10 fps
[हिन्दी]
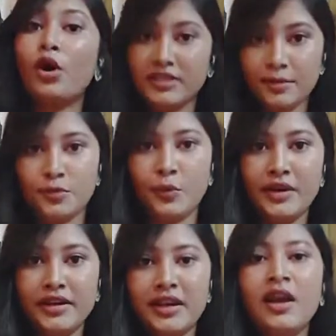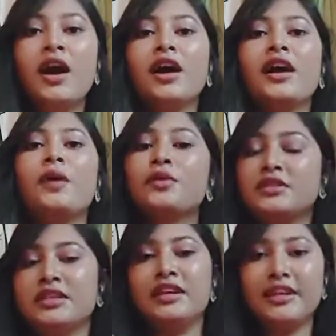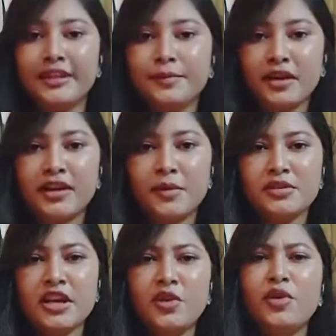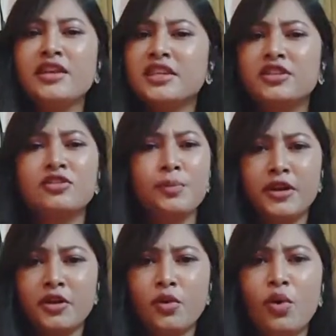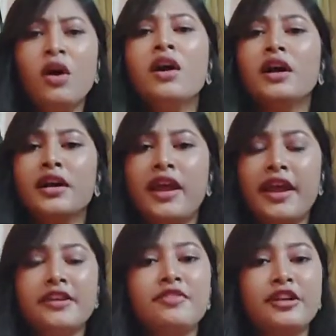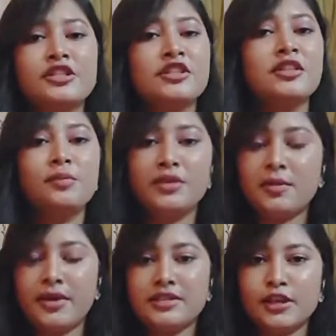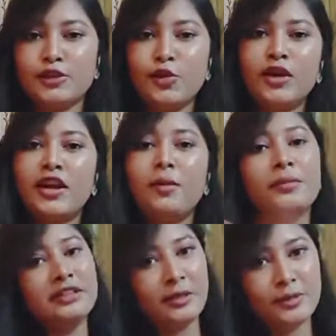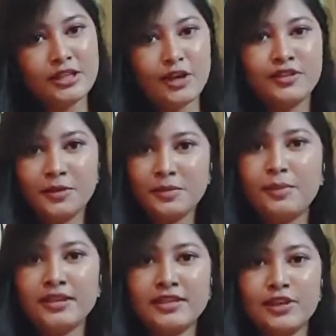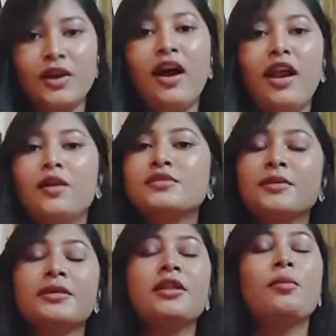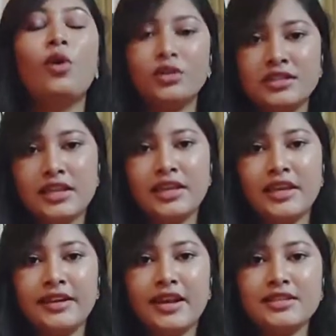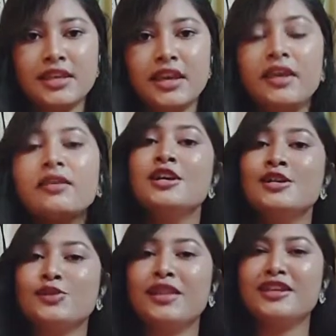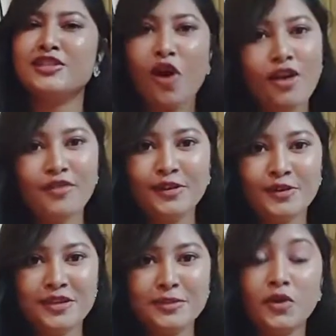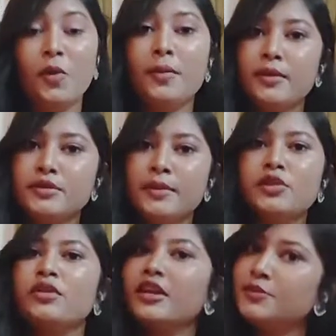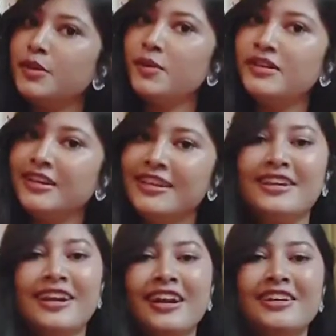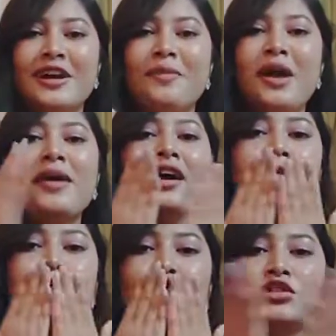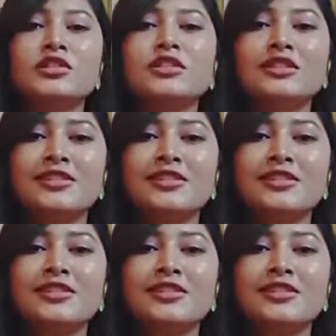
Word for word: बहुत ही अप्रोप्रिएट है अगर आप किसी रिलेटिव के घर में जा रहे हो ऐसे ही दोपहर को अगर है इन्विटेशन तब भी ये पहन सकते हो अगर आप मंदिर पर जा रहे हो तब भी पहन सकते हो आराम से मतलब बहुत कुर्ती चाहिए ड्रेस चाहिए सो दैट्स ऑल फॉर टूडिस वीडियो मैं आपसे मिलती हूँ नेक्स्ट वीडियो में दिल जाने का बाय बाय